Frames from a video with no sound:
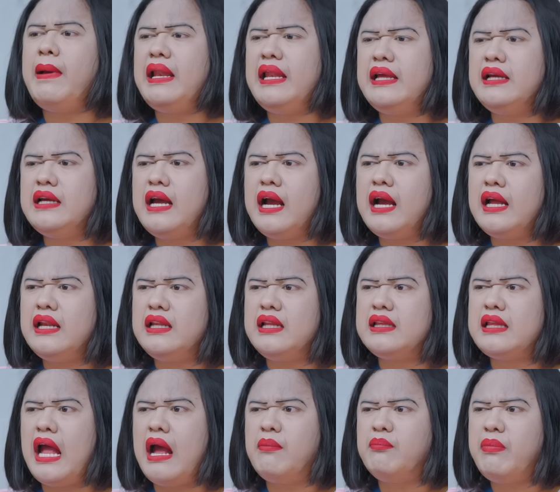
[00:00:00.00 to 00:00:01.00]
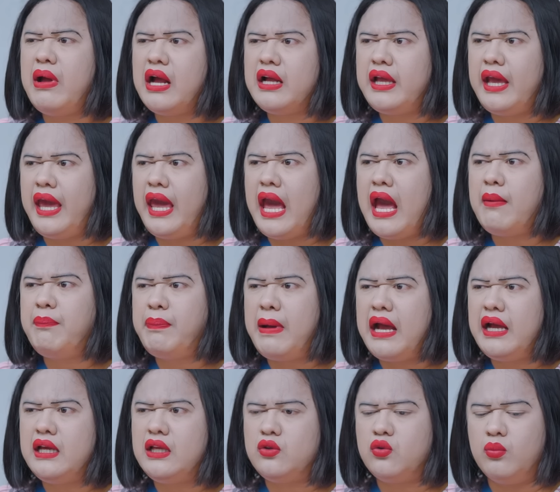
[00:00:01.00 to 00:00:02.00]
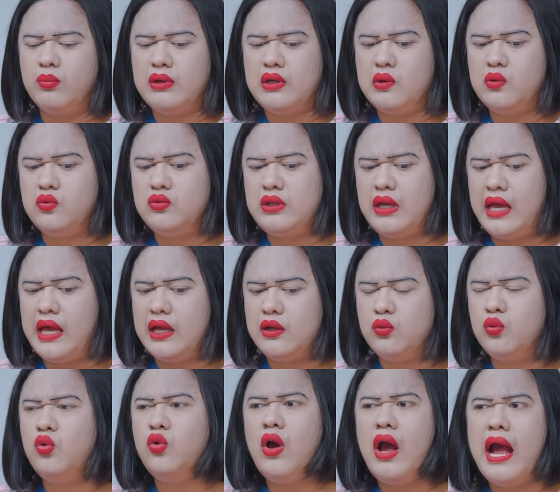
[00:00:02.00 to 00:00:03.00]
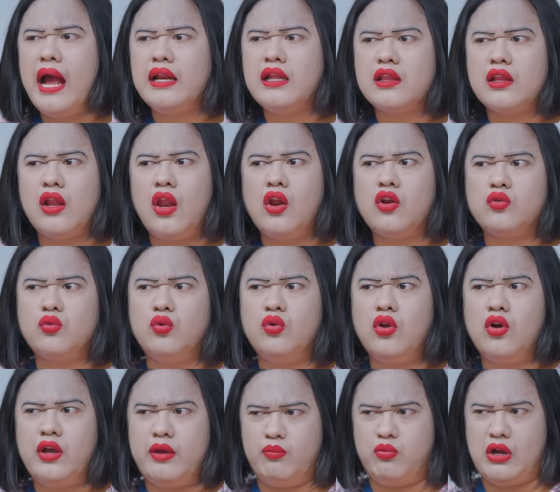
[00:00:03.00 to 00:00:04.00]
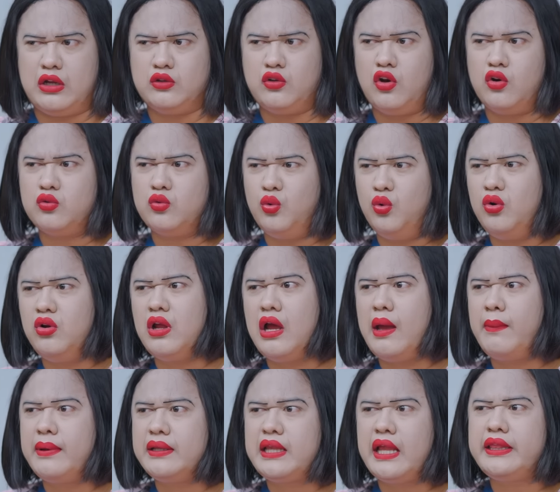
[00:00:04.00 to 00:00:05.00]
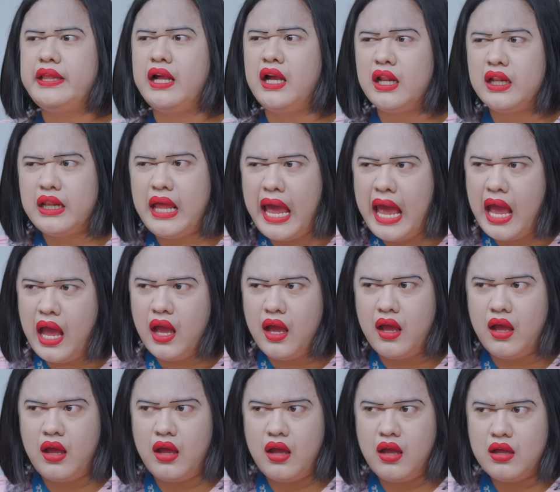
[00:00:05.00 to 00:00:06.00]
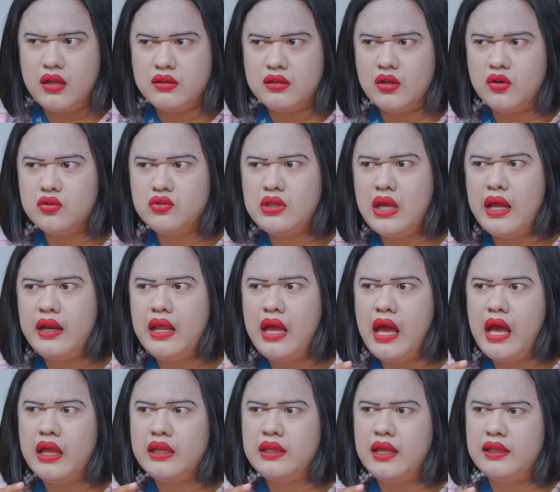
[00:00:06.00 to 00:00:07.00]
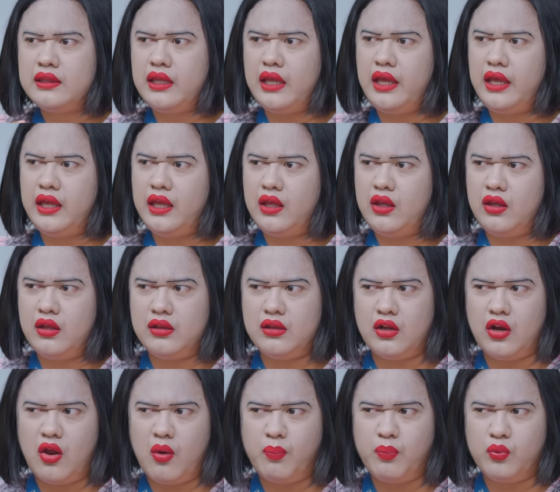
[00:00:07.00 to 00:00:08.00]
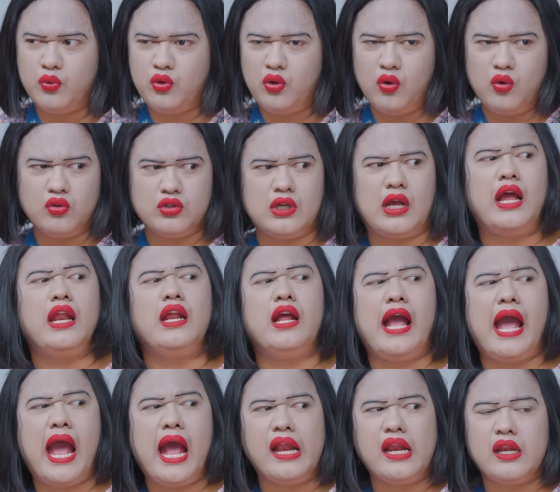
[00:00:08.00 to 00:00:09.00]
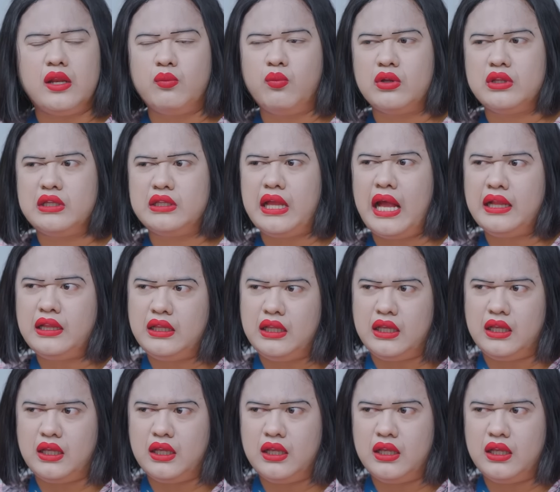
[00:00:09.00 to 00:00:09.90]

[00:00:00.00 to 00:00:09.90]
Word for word: paling nggak kan ditambah kayak apa gitu menunya. Dulu harus telur gulung, eh bukan telur gulung, apa sate kerang. Terus ada sate telur puyuh, sekarang nggak ada dibuat si Tati.